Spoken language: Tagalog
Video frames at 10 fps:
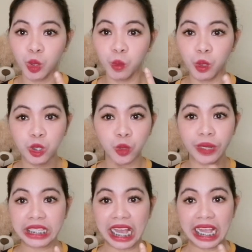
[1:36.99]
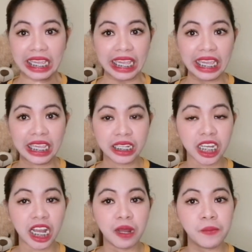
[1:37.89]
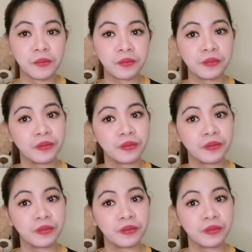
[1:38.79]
mo sumasagi, tsaka